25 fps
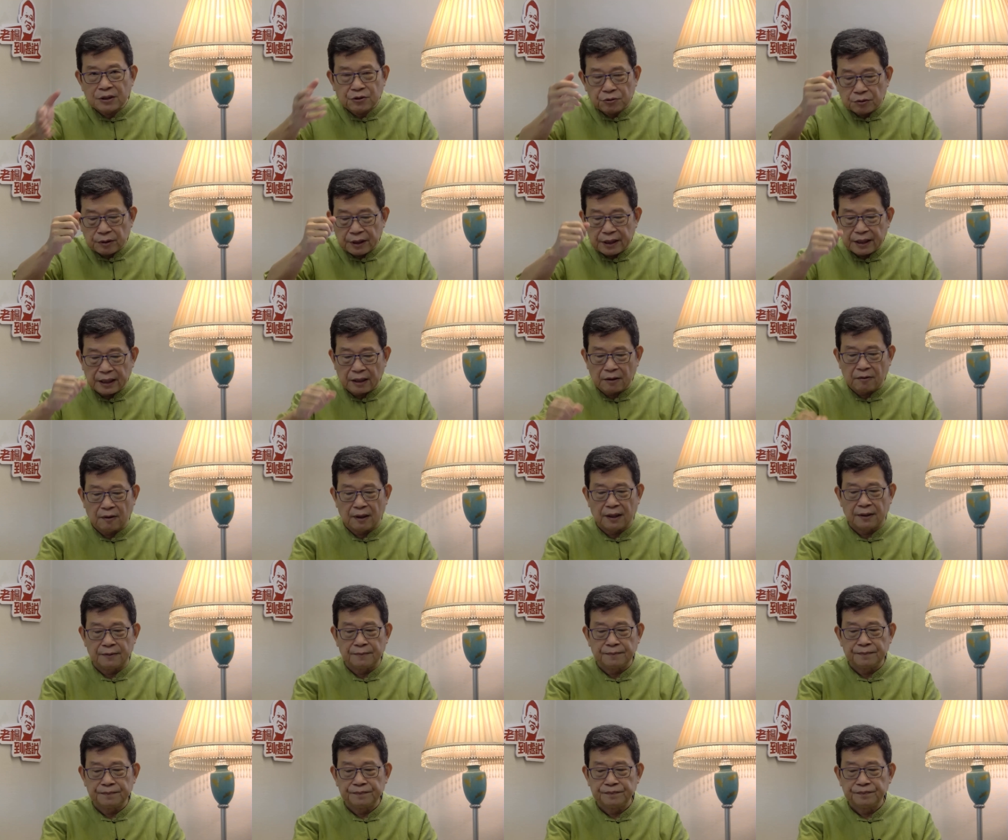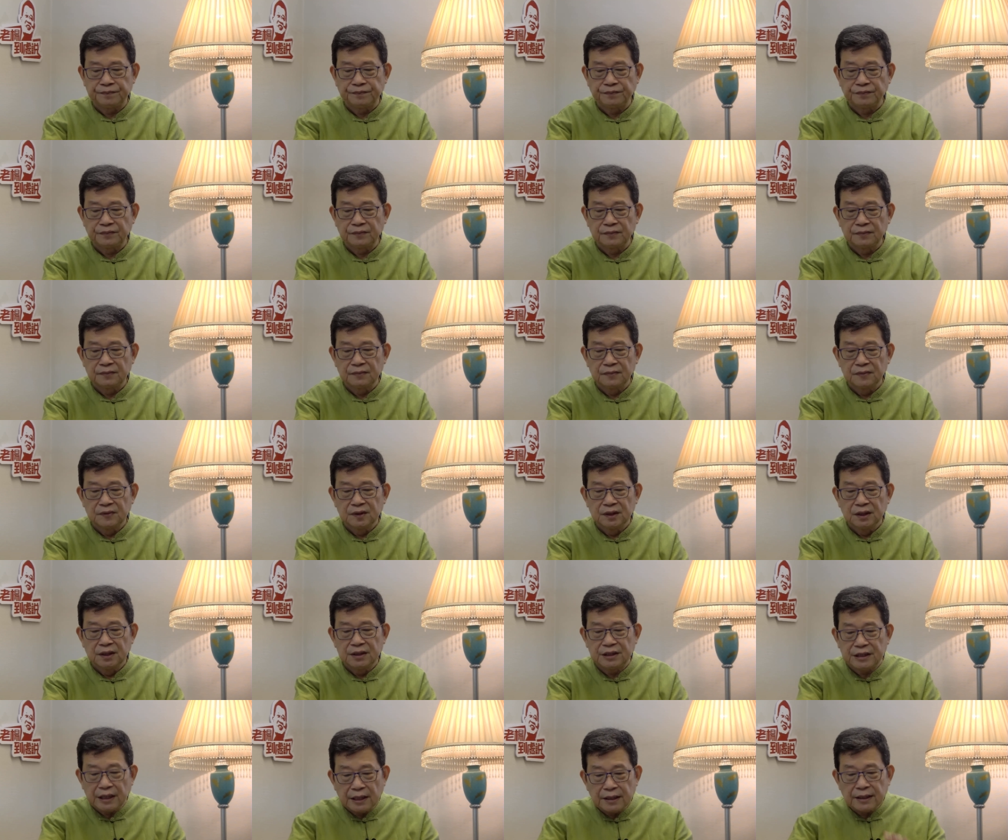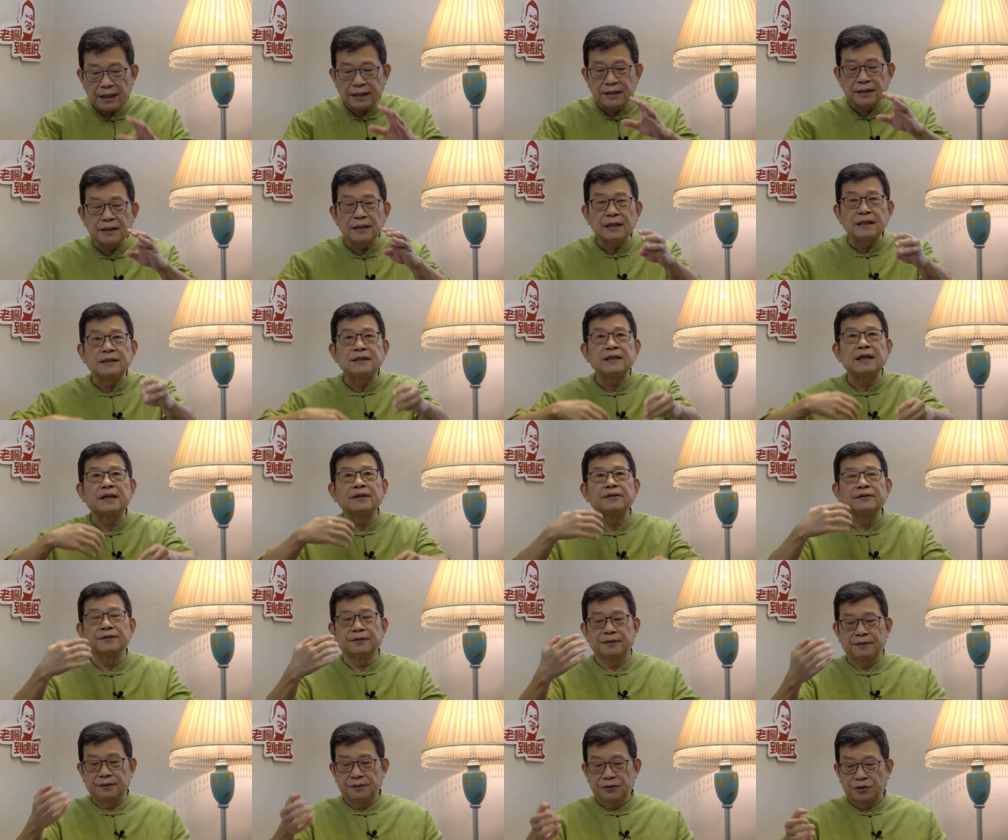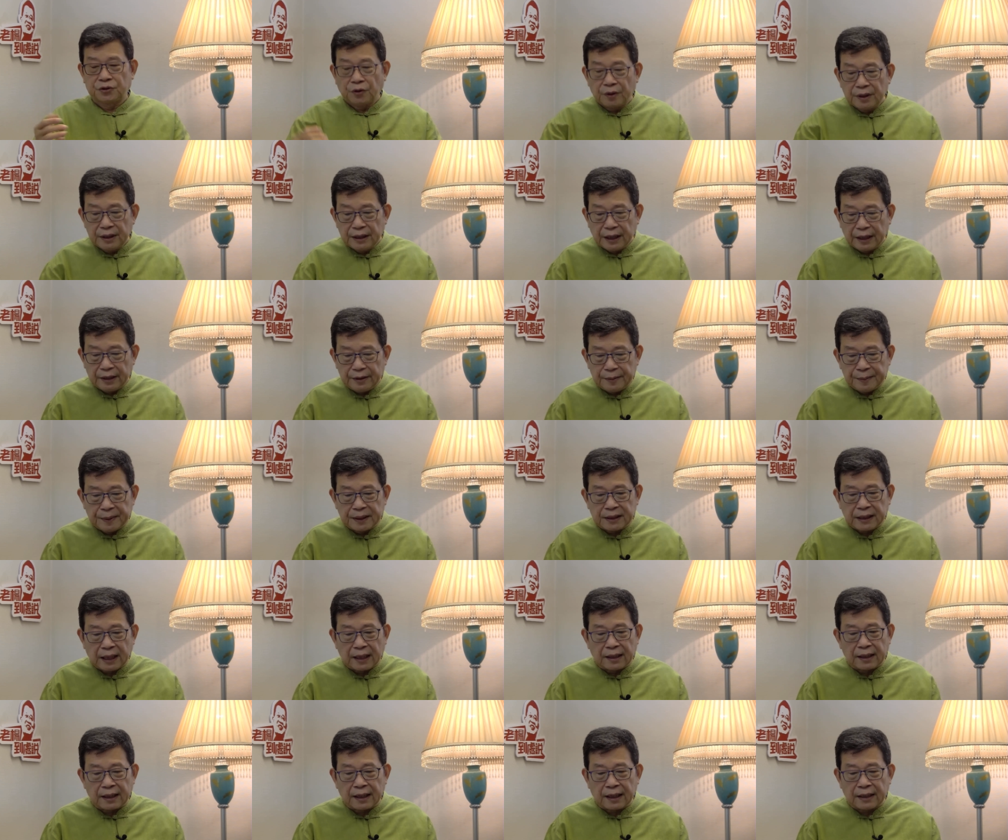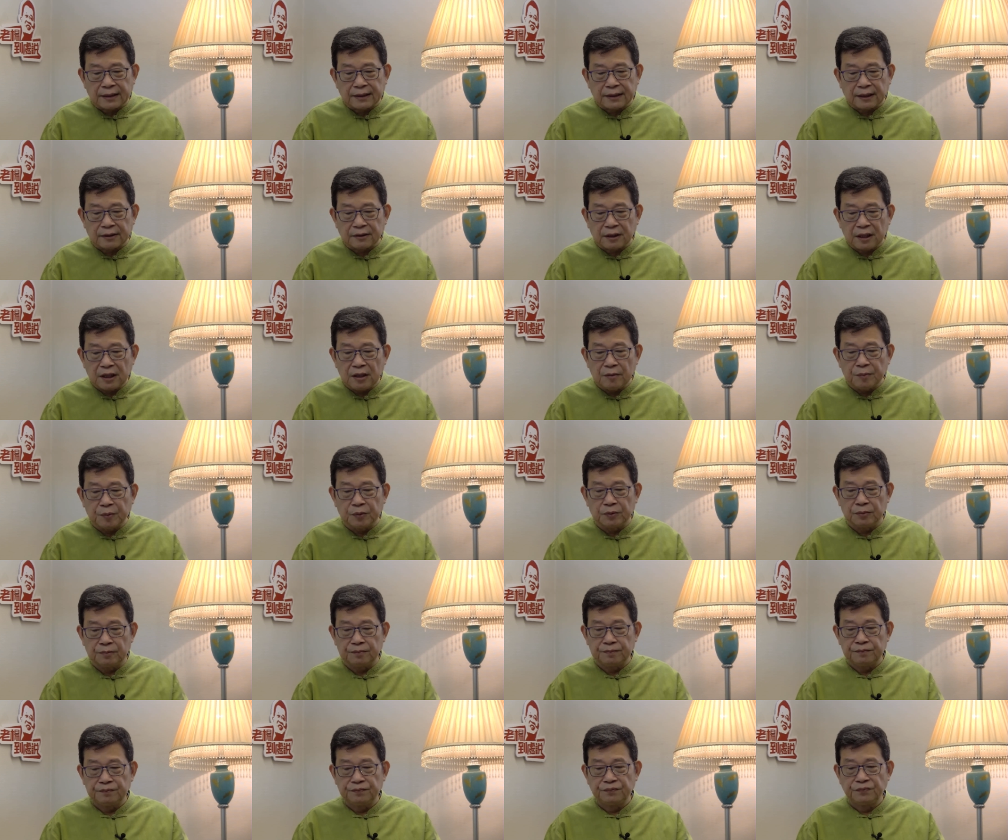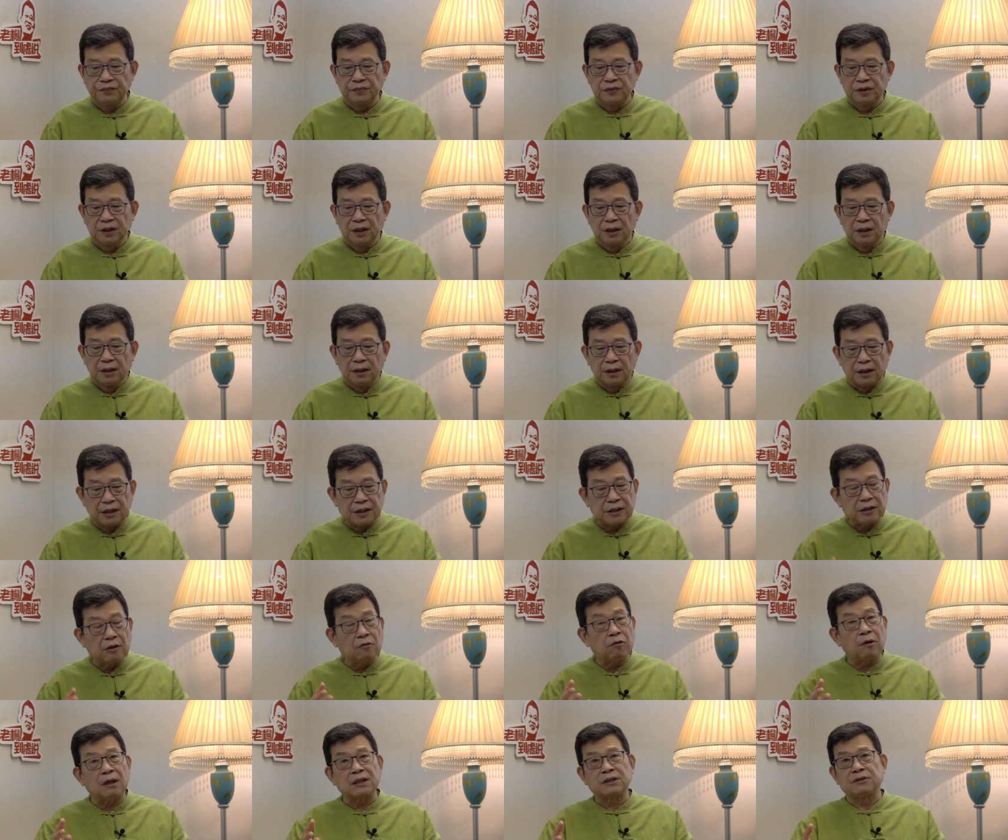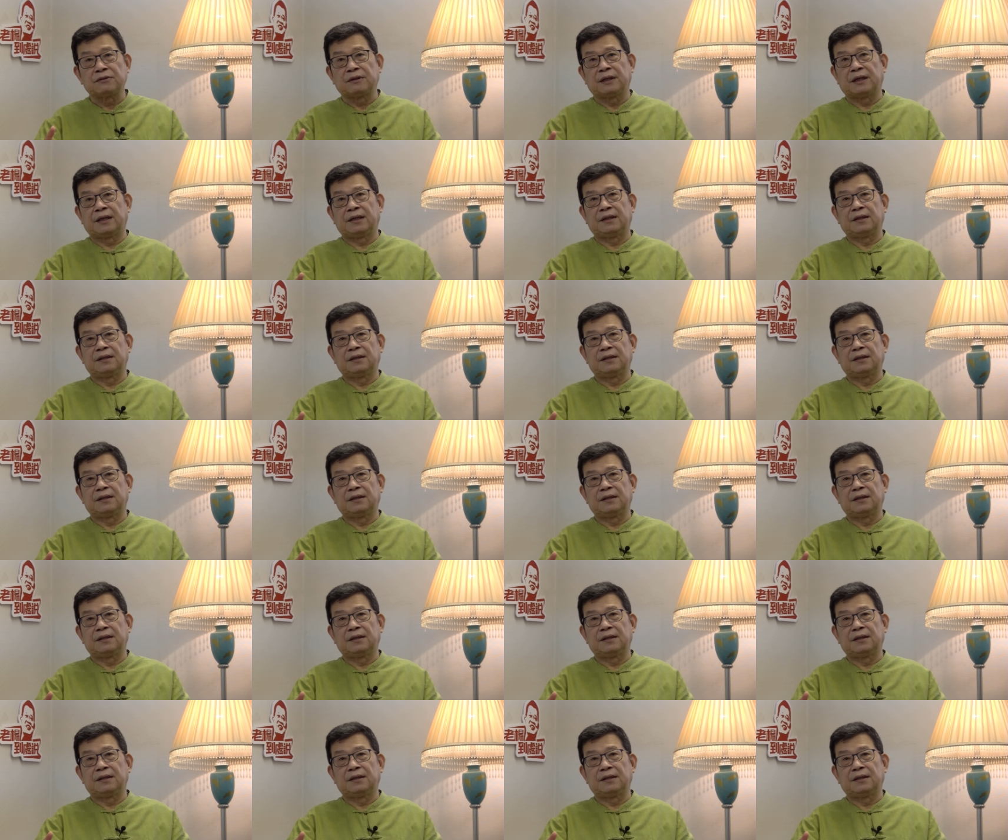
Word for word: 压垮。现在正在这样用，所以呢，你们大家看到第一步已经跨出来了。